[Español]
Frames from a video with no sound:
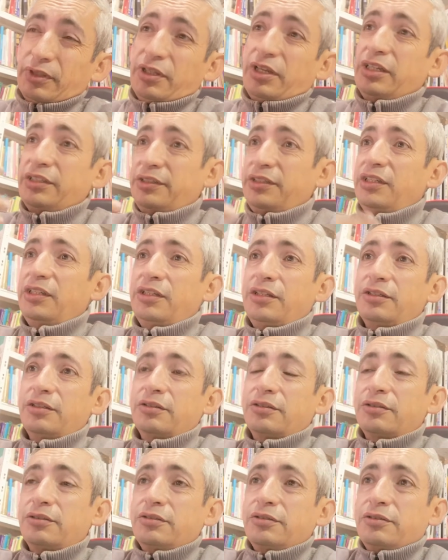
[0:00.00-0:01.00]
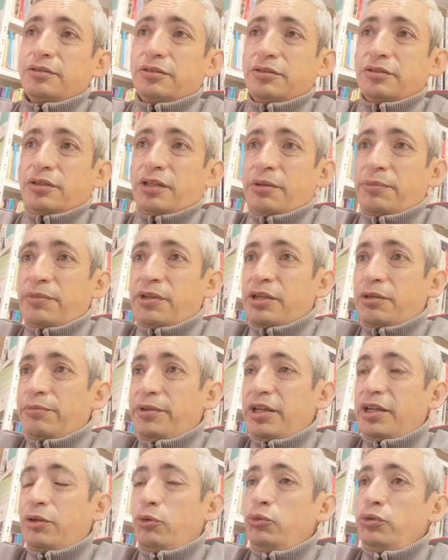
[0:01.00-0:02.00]
hace
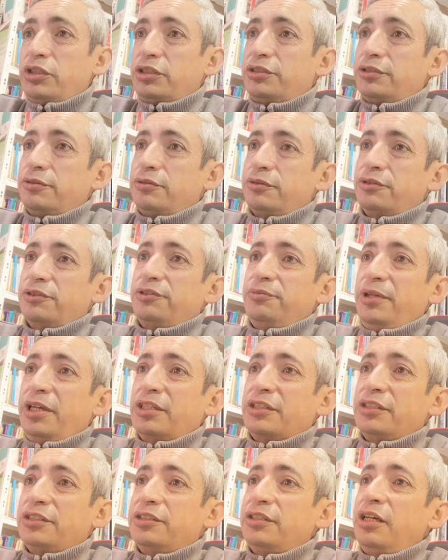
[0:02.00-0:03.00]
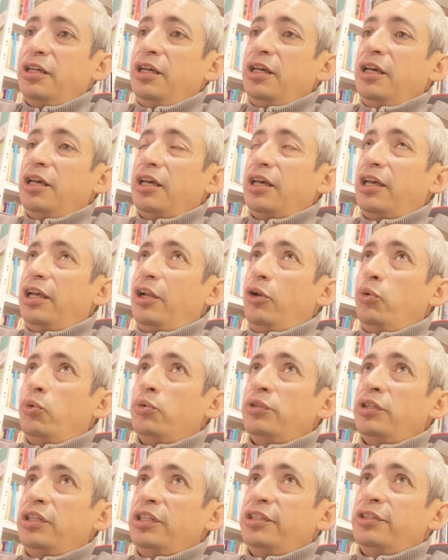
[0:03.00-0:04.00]
el, lunes, o es viernes. El
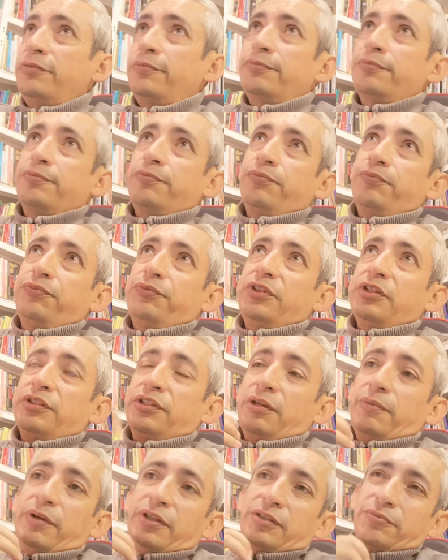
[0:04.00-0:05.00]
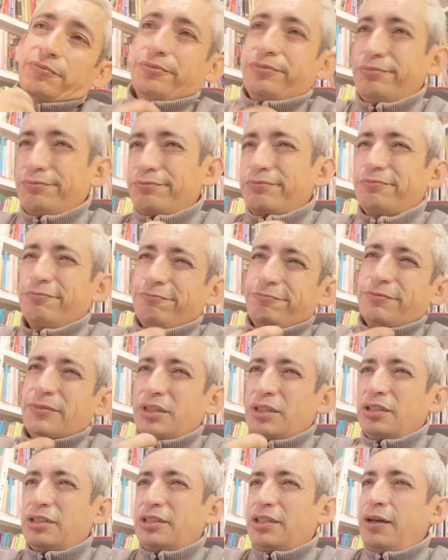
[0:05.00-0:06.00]
lunes, si ven,
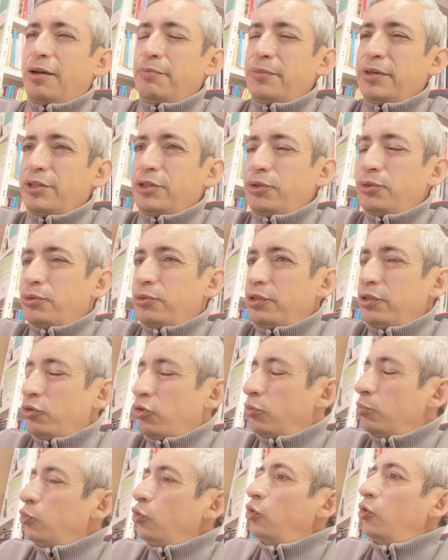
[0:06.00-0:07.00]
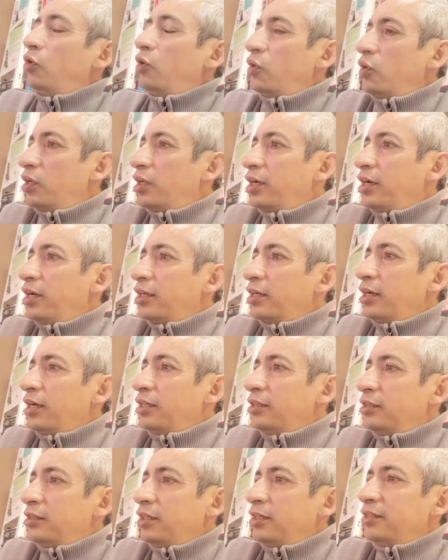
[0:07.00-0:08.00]
estaba medio incómodo la
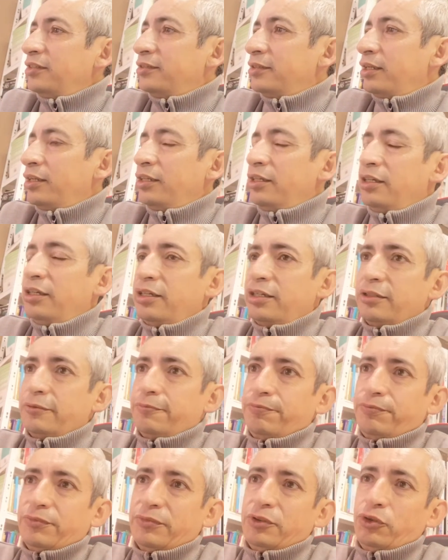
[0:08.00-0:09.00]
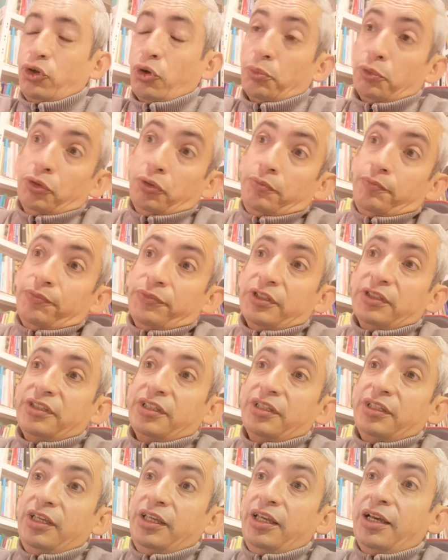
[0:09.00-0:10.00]
garganta y salía, llovió
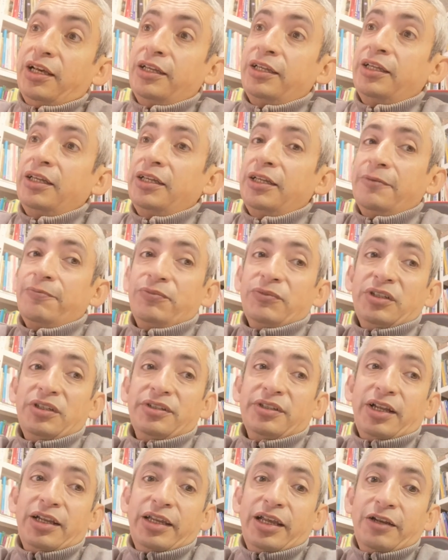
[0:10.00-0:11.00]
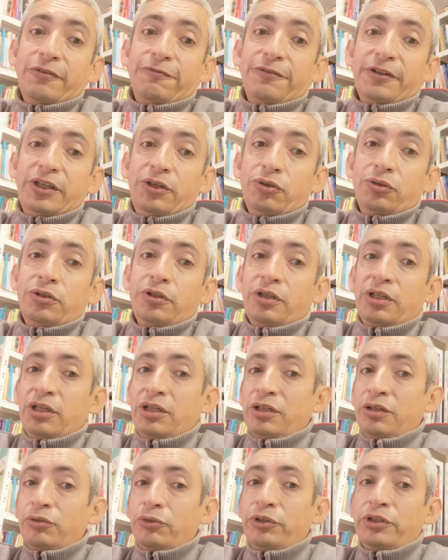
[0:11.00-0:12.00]
ese día y salía el frío.
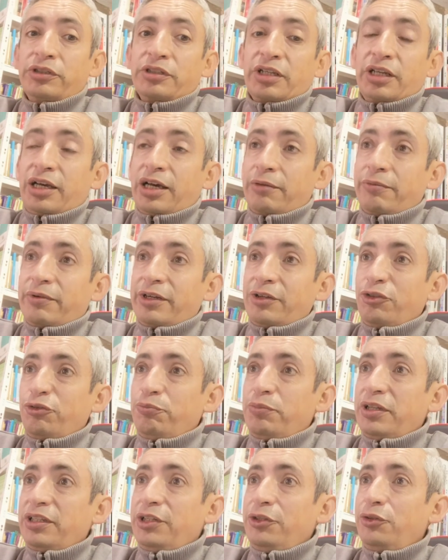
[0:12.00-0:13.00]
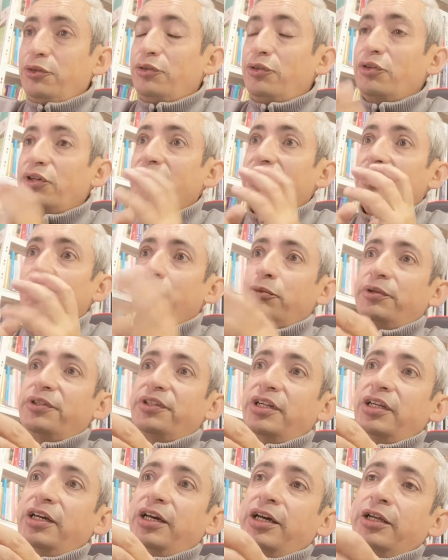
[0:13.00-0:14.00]
Fui a entregar varios pedidos, esos que te subes
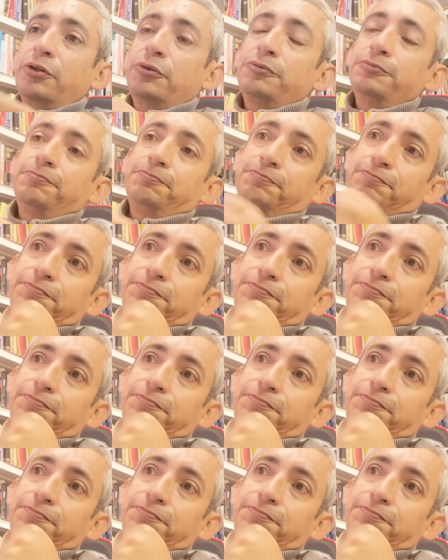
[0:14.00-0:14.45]
al carro,